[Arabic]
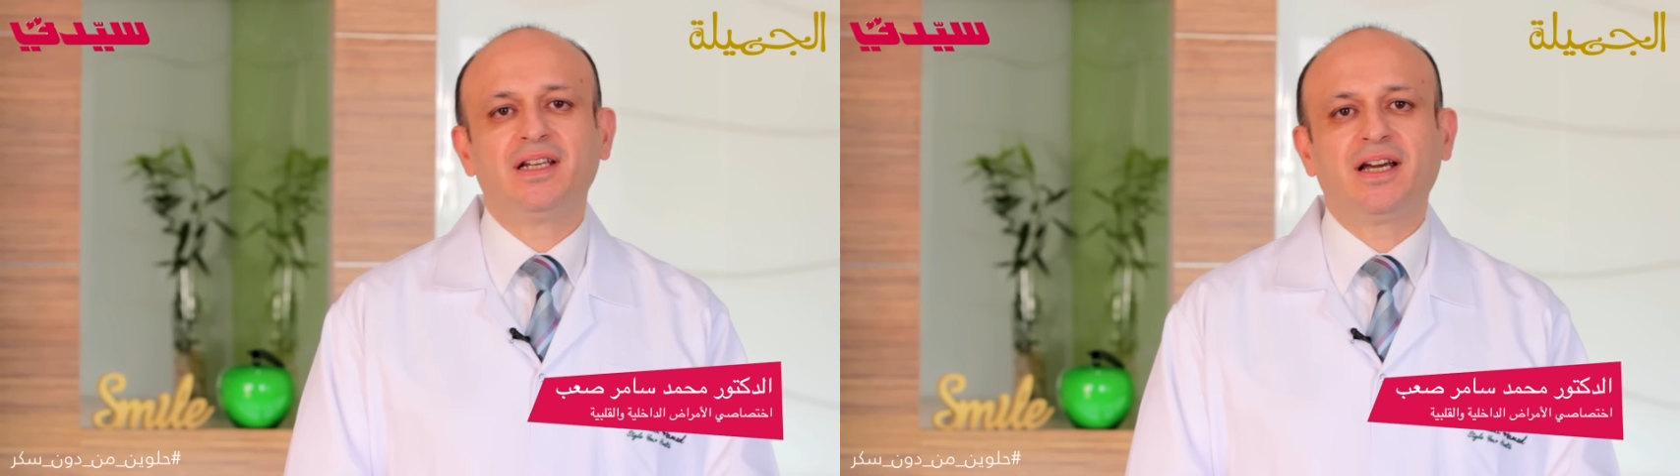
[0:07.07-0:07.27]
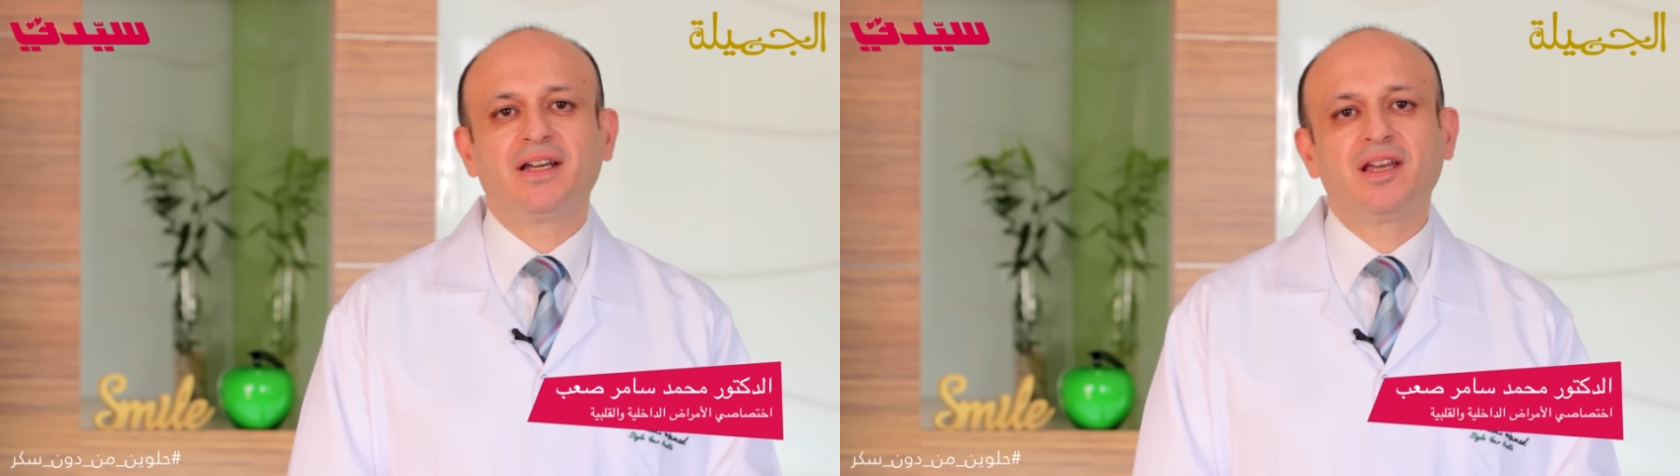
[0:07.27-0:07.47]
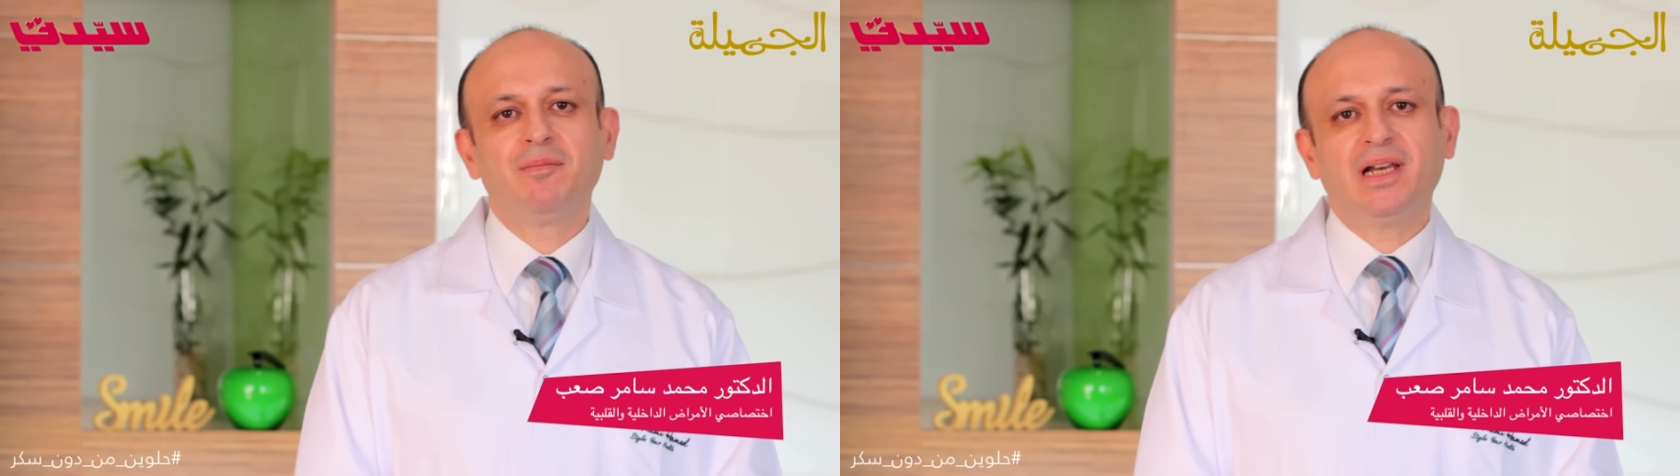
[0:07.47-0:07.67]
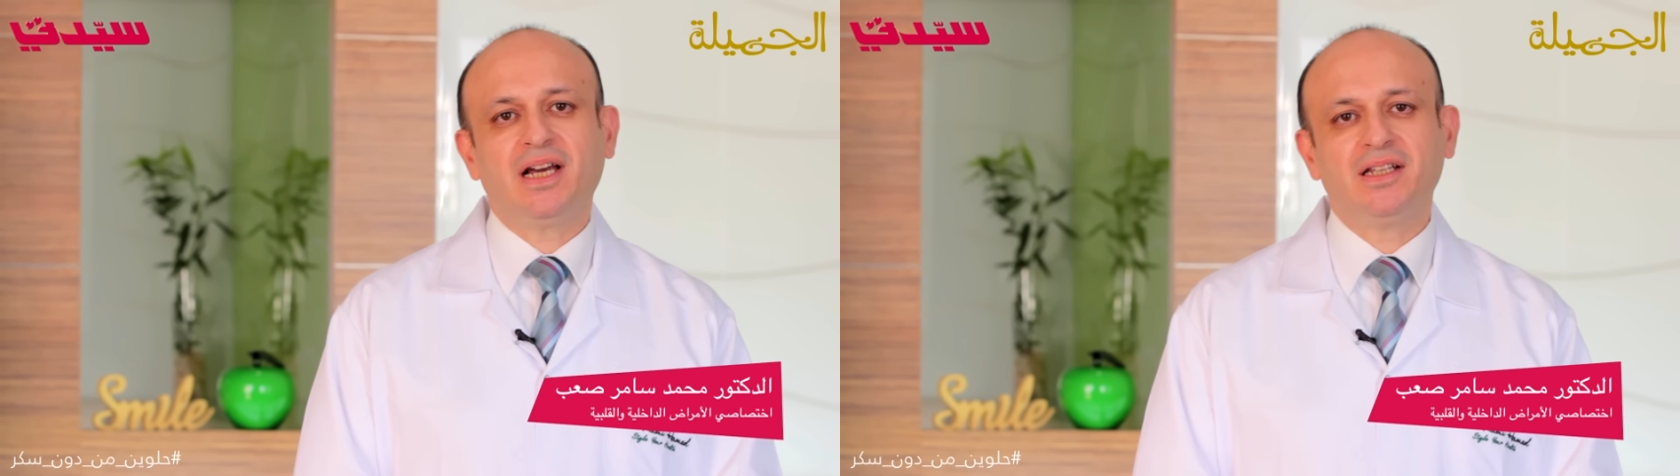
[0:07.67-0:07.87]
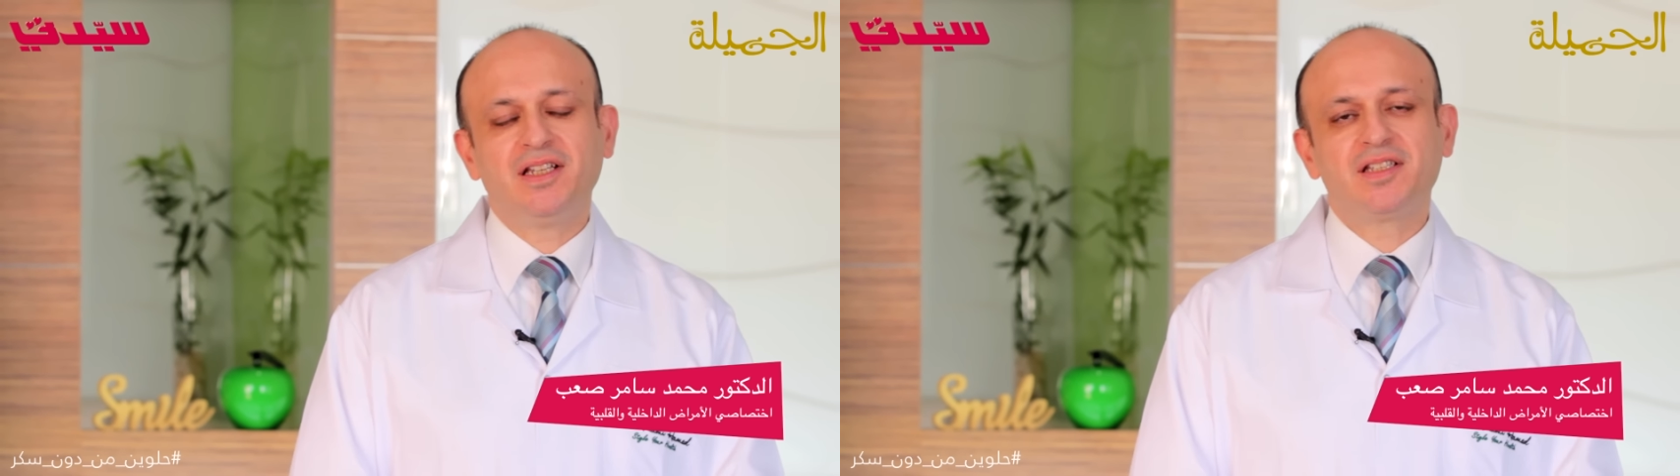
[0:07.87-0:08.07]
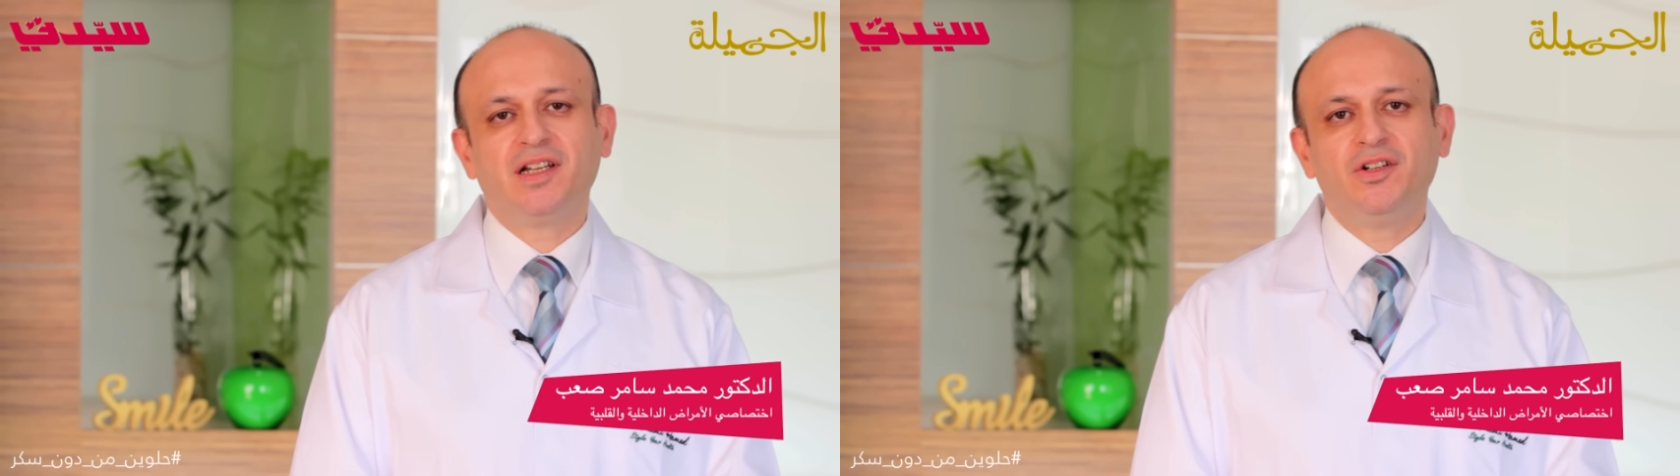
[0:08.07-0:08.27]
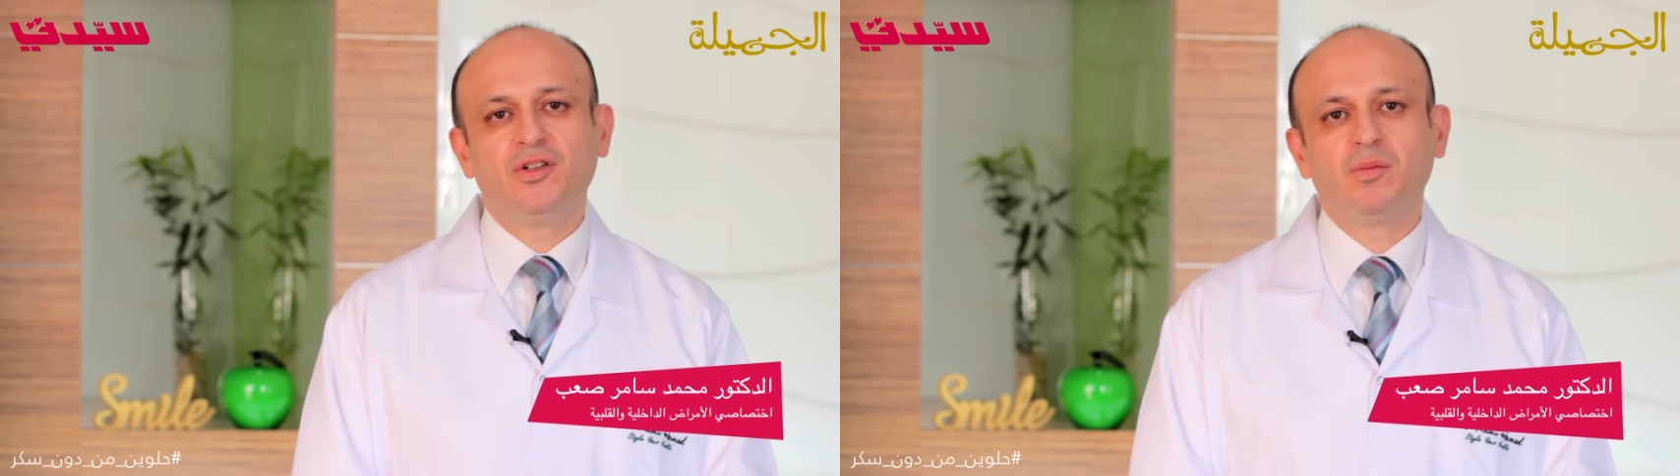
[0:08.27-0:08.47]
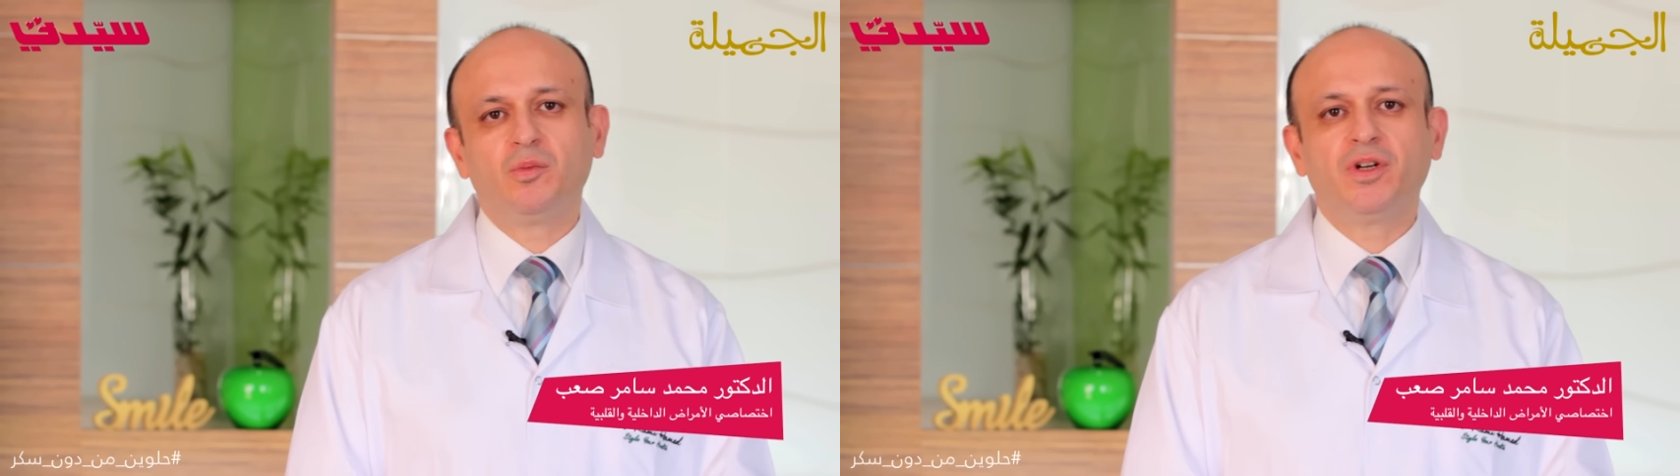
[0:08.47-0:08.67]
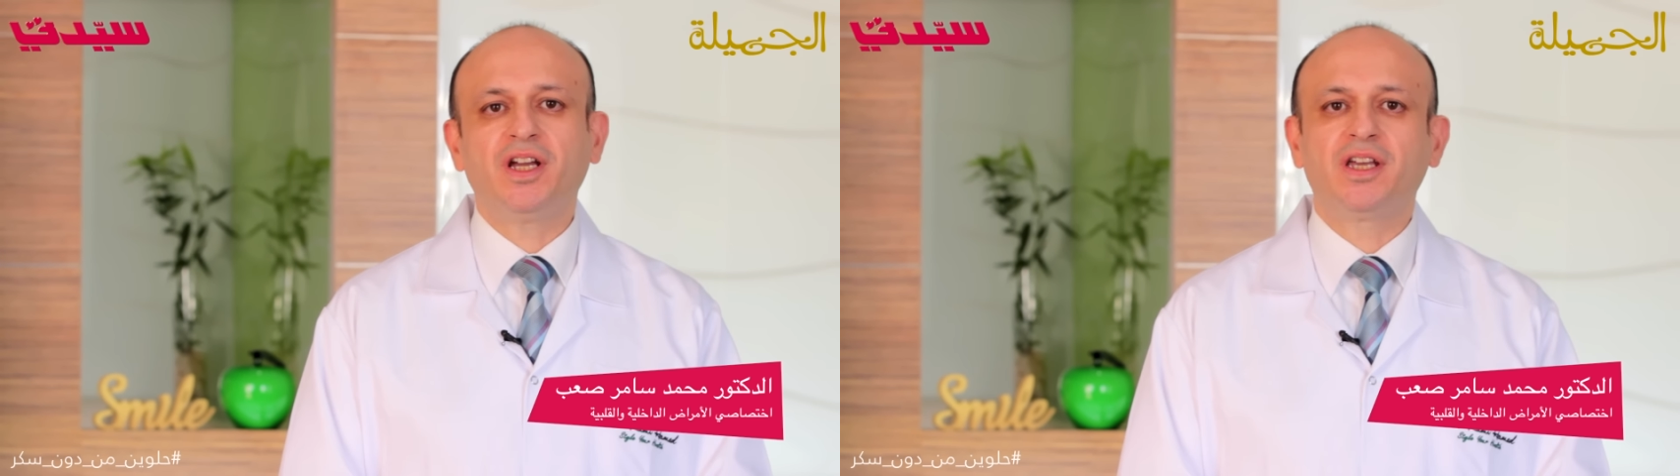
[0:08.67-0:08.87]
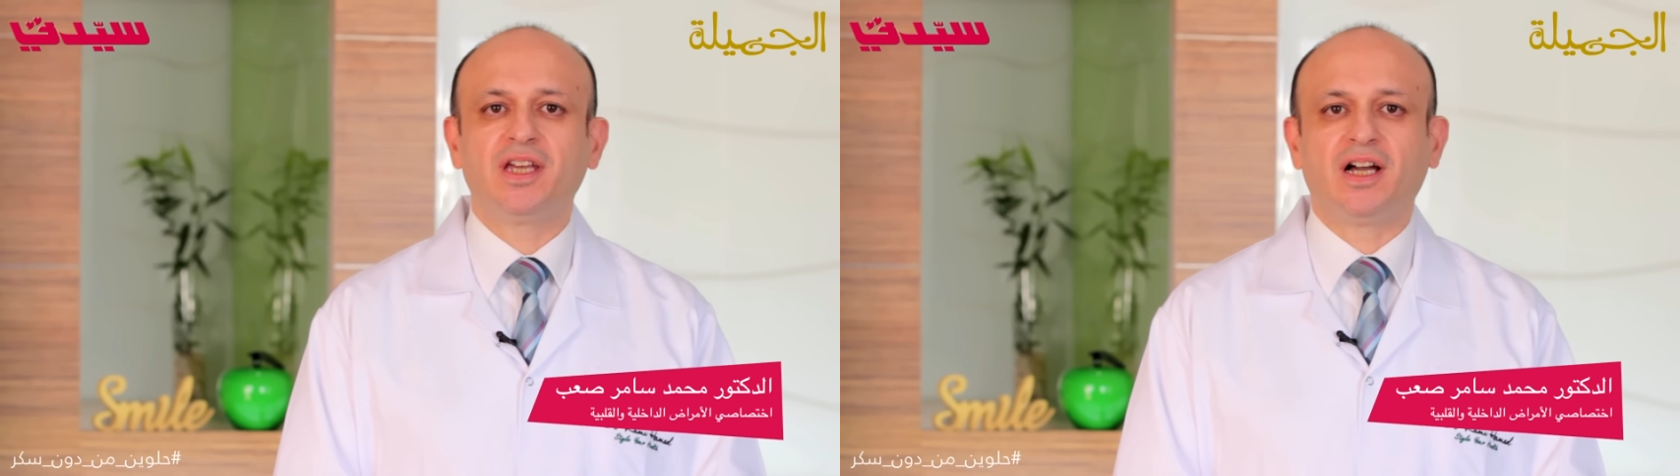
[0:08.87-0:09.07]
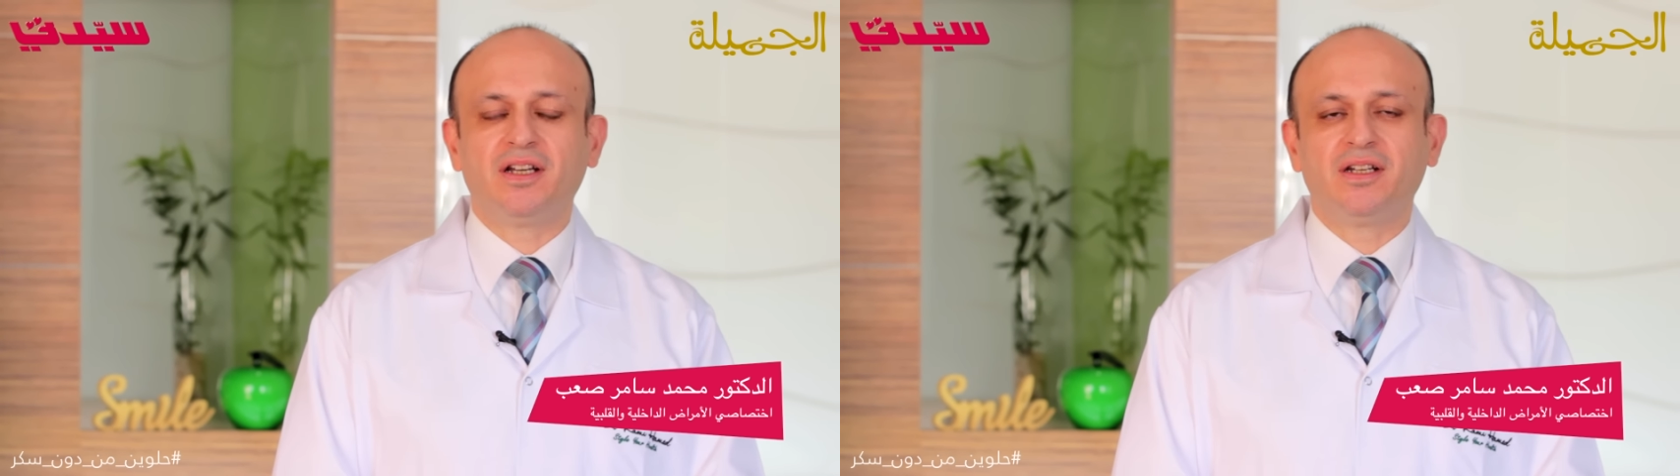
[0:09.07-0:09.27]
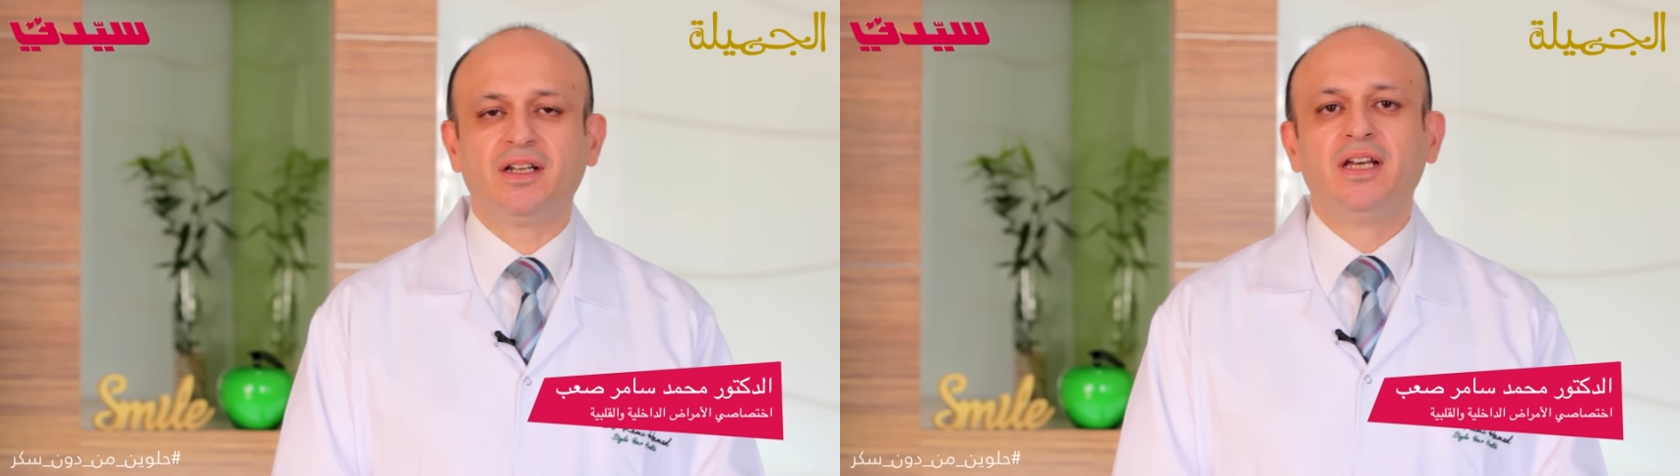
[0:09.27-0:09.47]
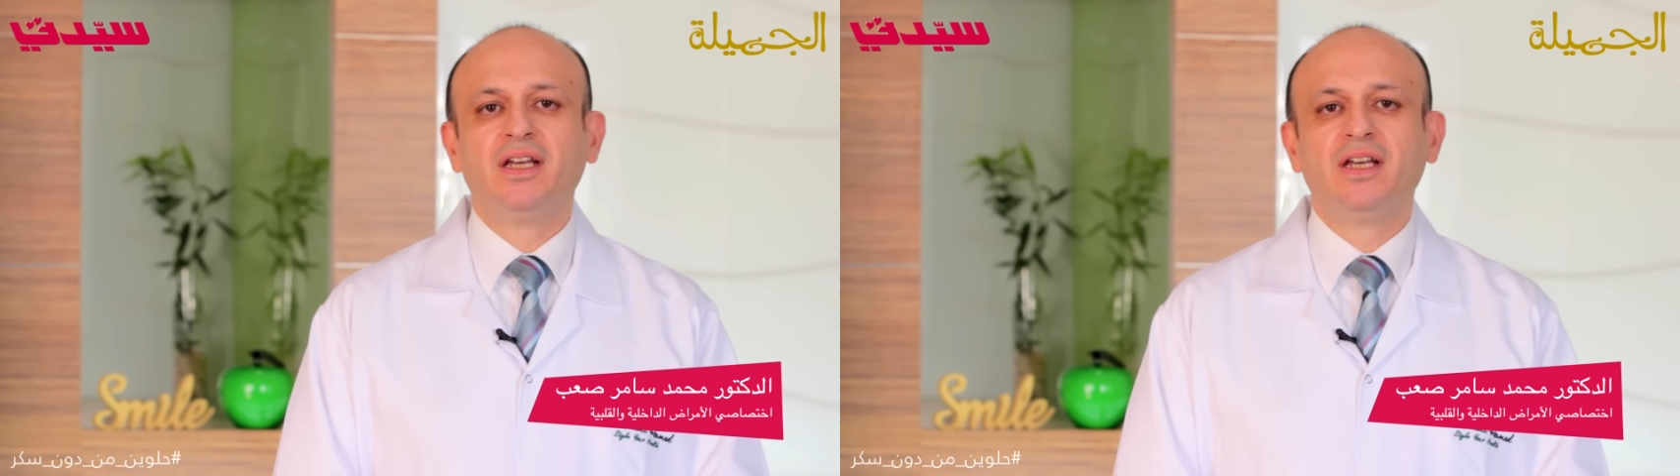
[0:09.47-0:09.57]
رح نكمل حديثنا اليوم ونحكي عن